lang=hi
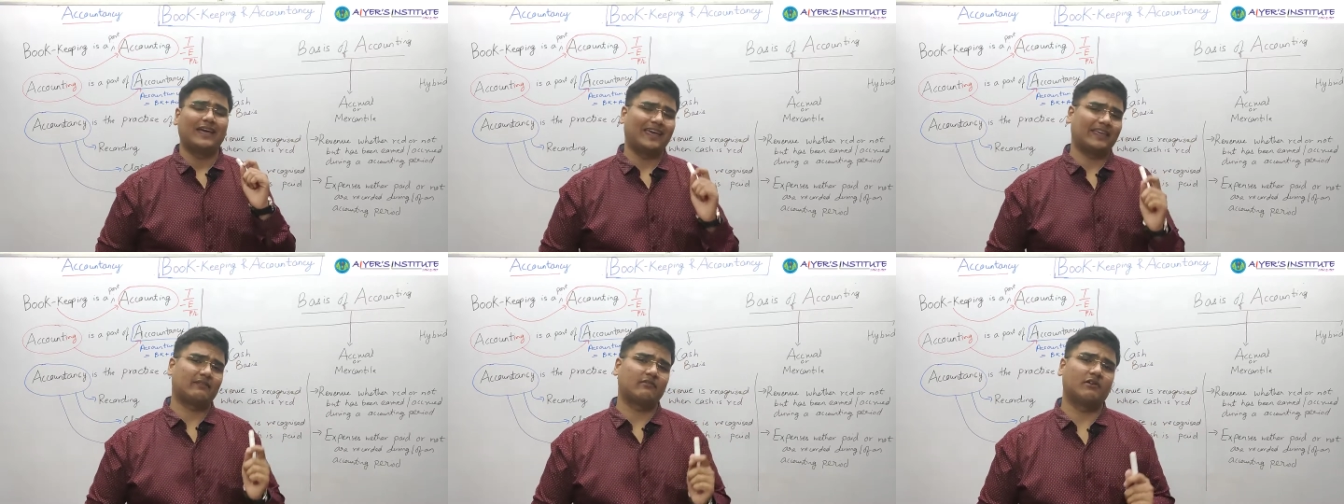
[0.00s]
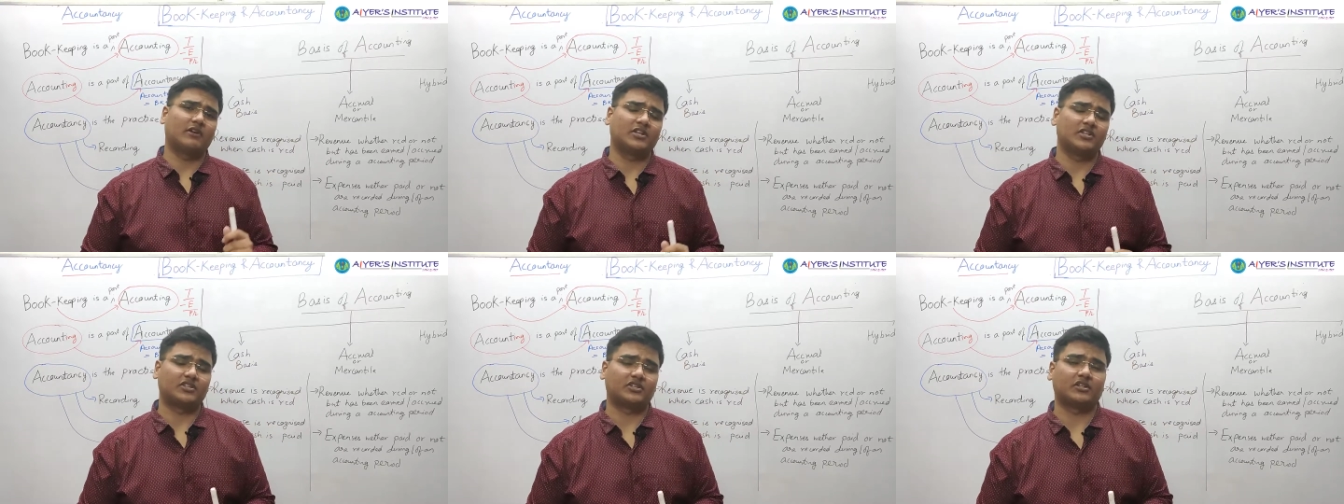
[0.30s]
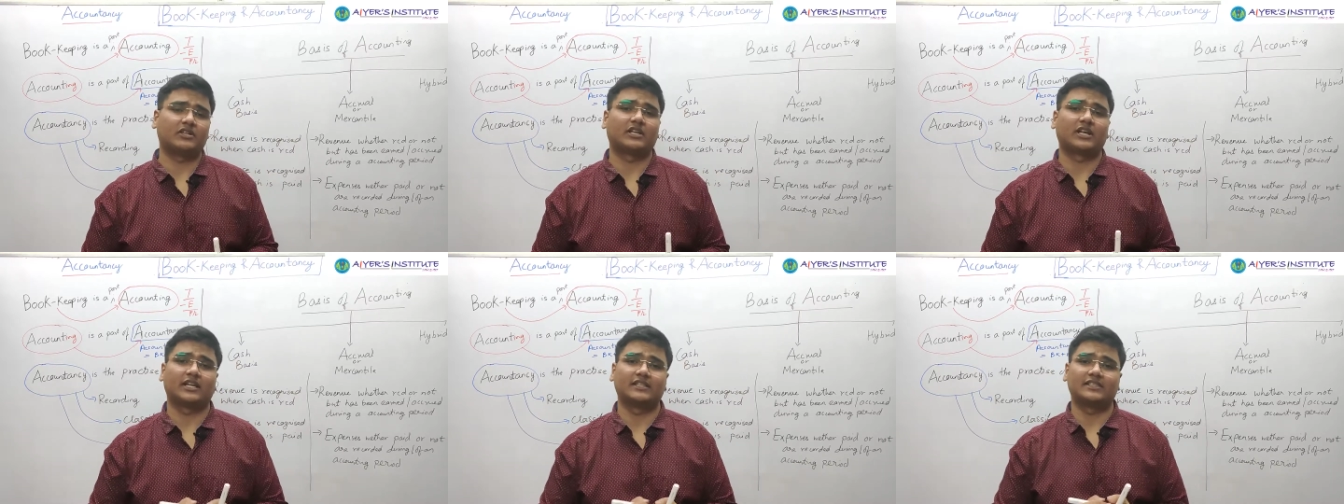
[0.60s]

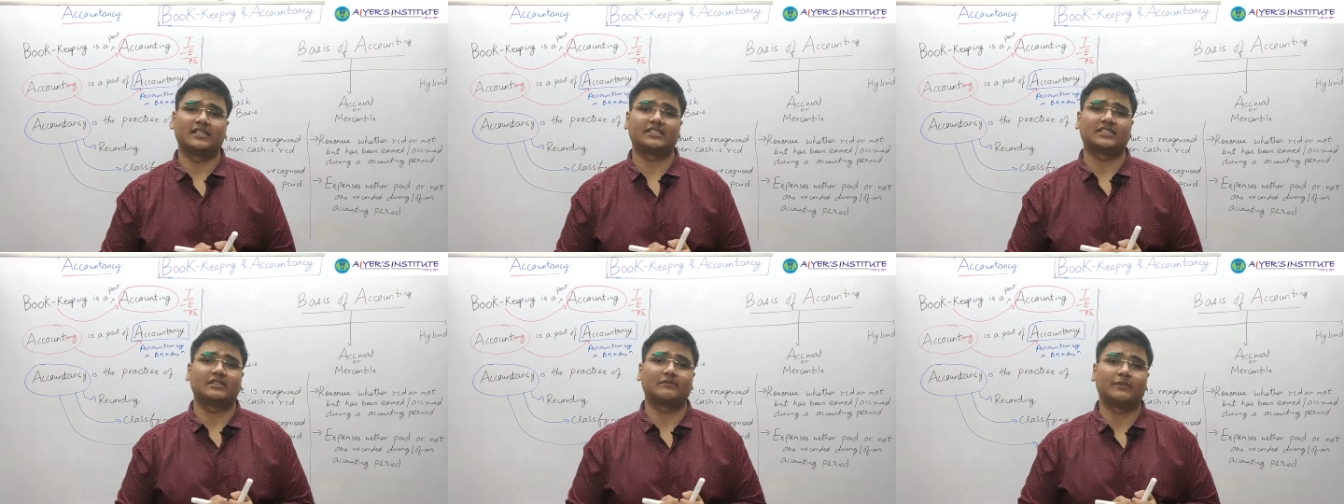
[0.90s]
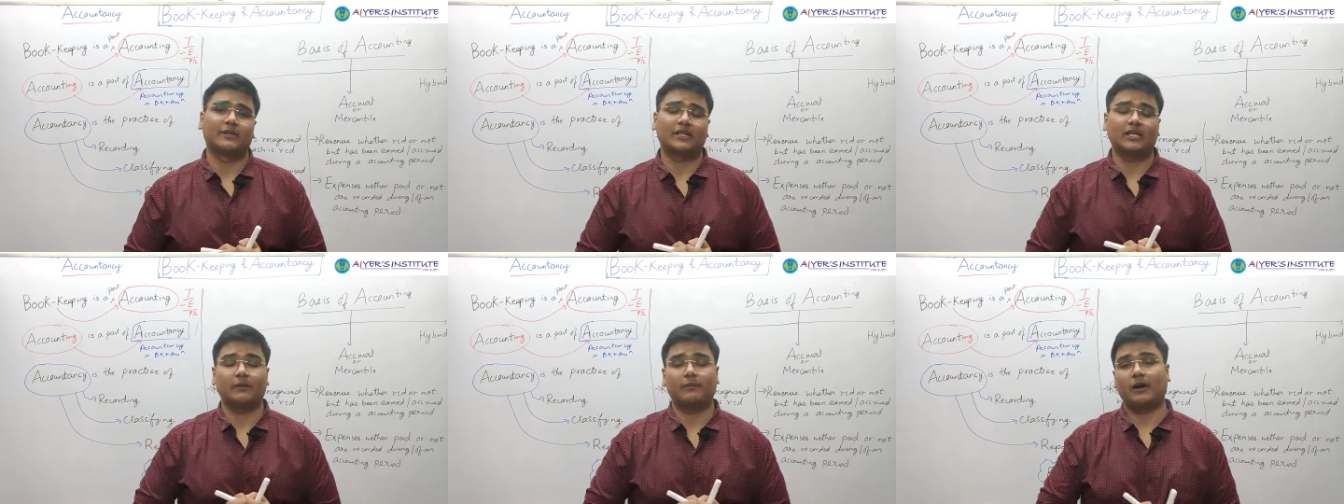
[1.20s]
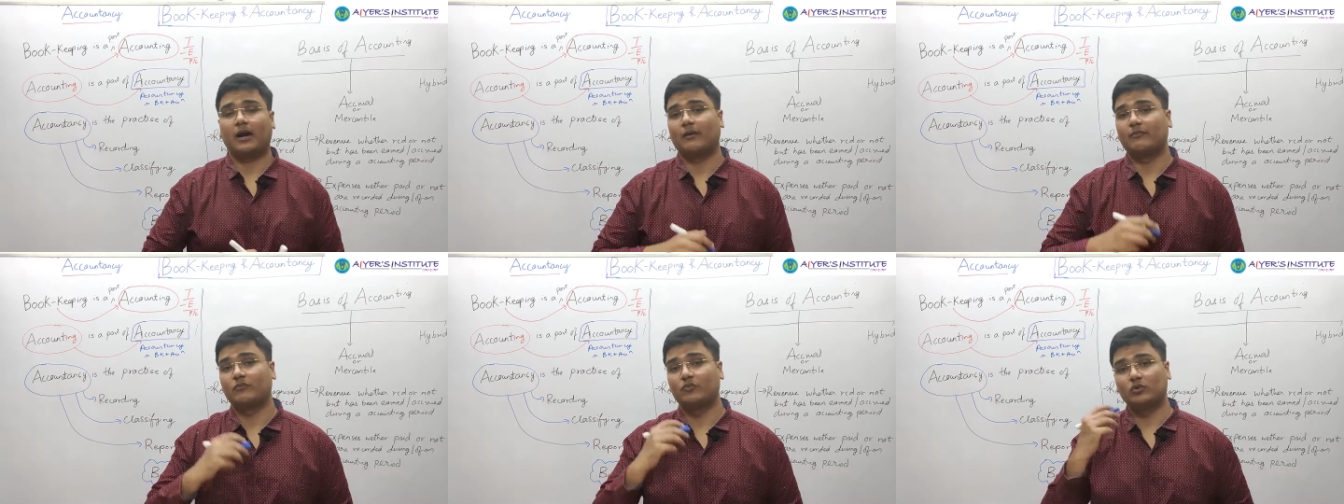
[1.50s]
एक्सप्लेनेशन ट्रांजेक्शन मतलब
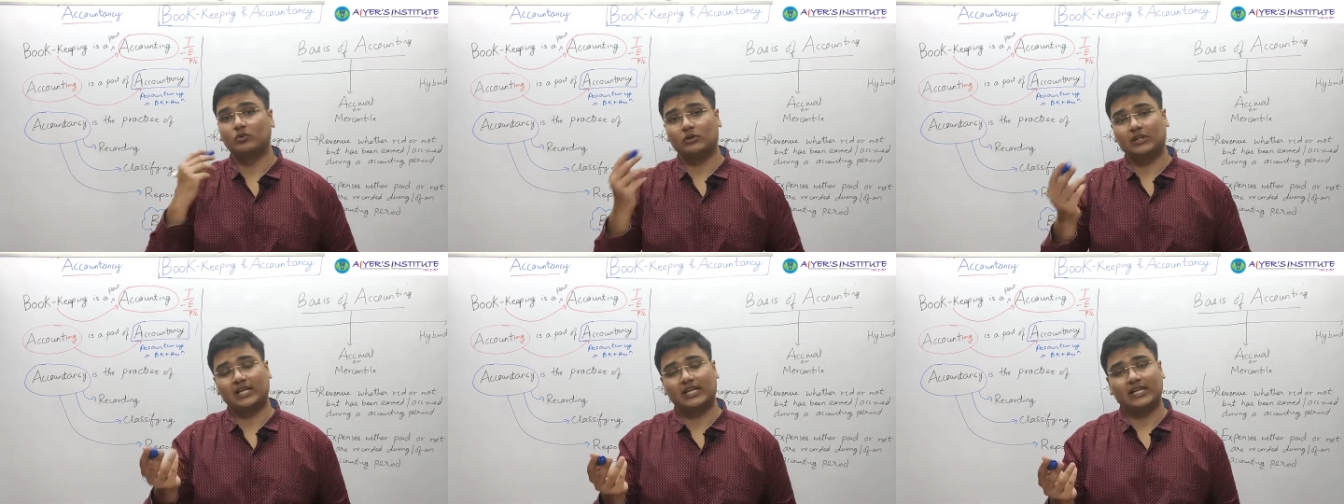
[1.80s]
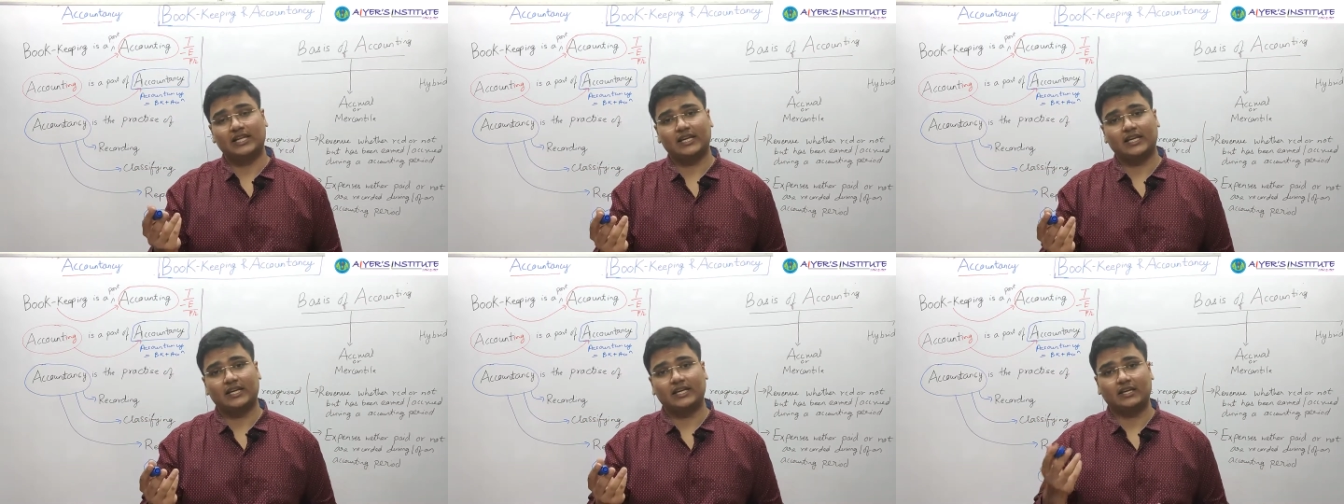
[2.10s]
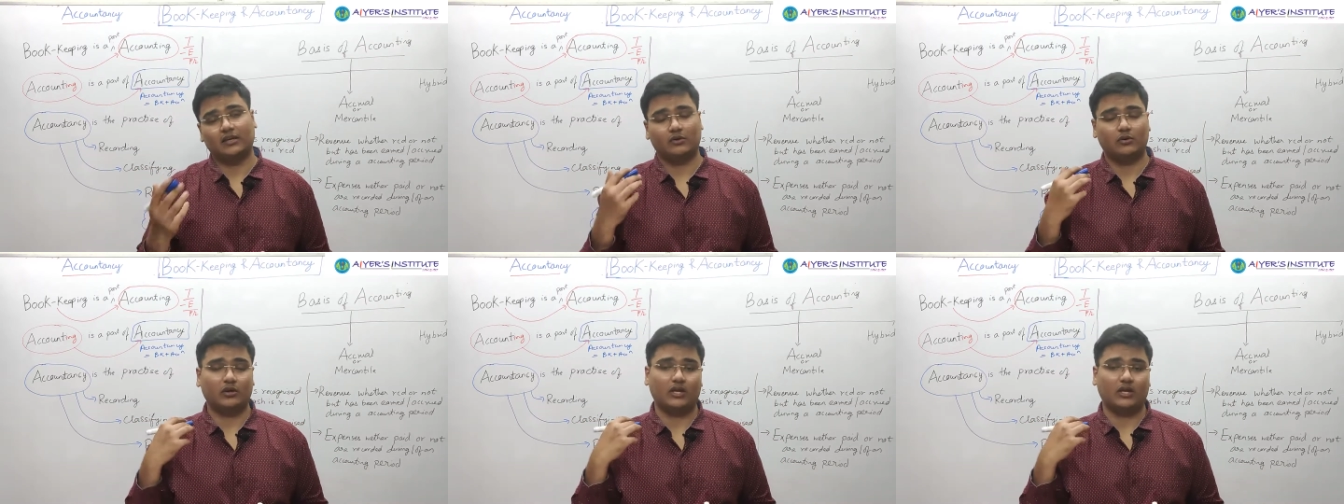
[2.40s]
आप दूध लेने गए